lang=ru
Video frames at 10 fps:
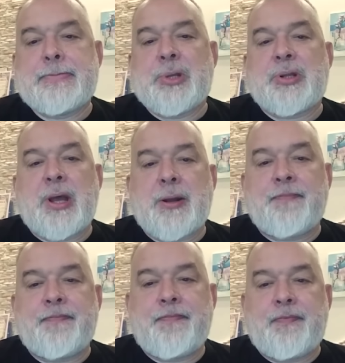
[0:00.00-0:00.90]
Вот так.
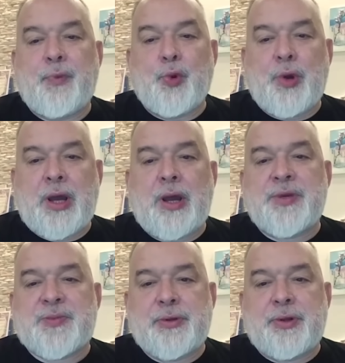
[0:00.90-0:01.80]
Ну а
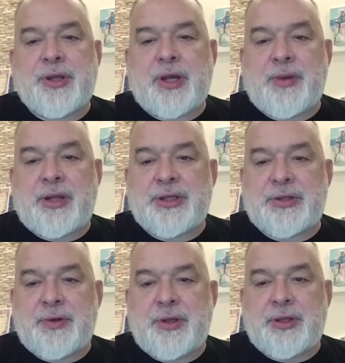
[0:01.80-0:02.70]
беспилотниками они
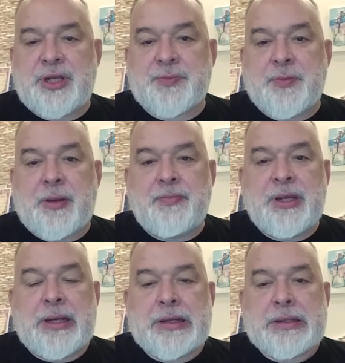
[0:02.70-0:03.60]
сегодня нас
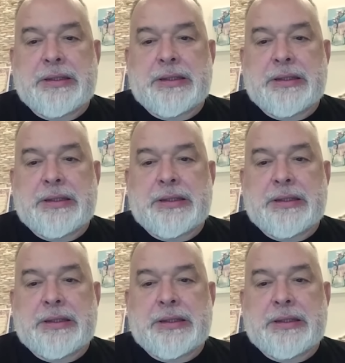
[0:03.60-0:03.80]
побомбили.